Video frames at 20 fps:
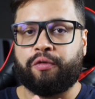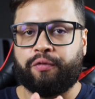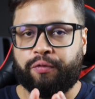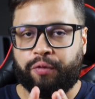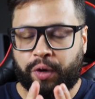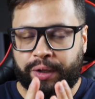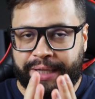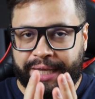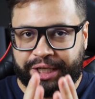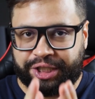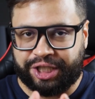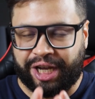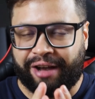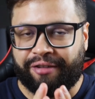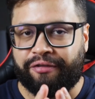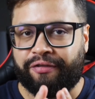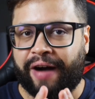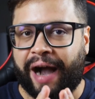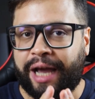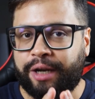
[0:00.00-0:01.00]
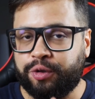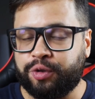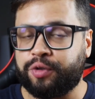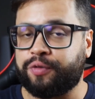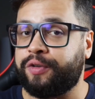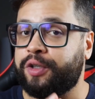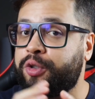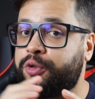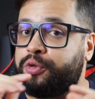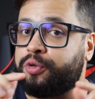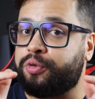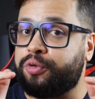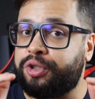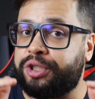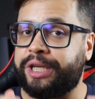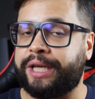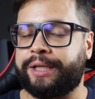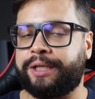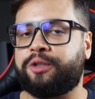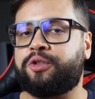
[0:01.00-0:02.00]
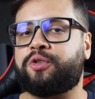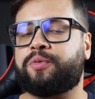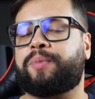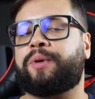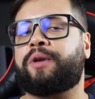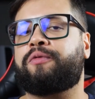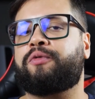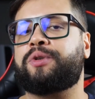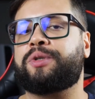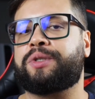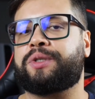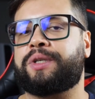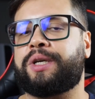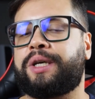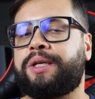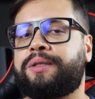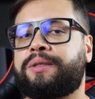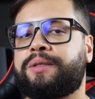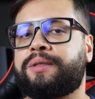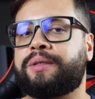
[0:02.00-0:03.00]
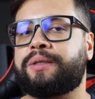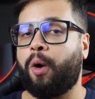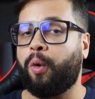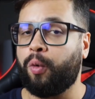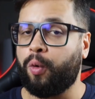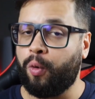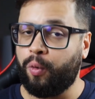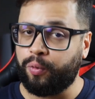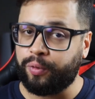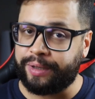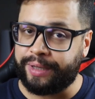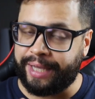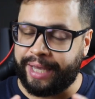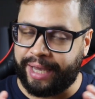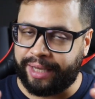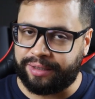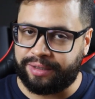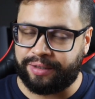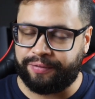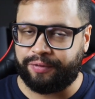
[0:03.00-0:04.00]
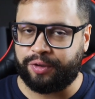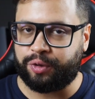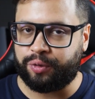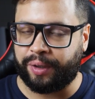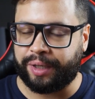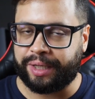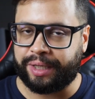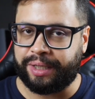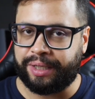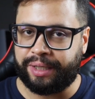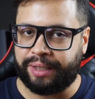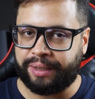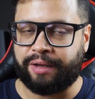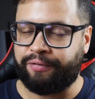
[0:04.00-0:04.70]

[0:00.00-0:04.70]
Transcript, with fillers: Vou deixar vários vídeos sugeridos para vocês ao longo desse vídeo aqui,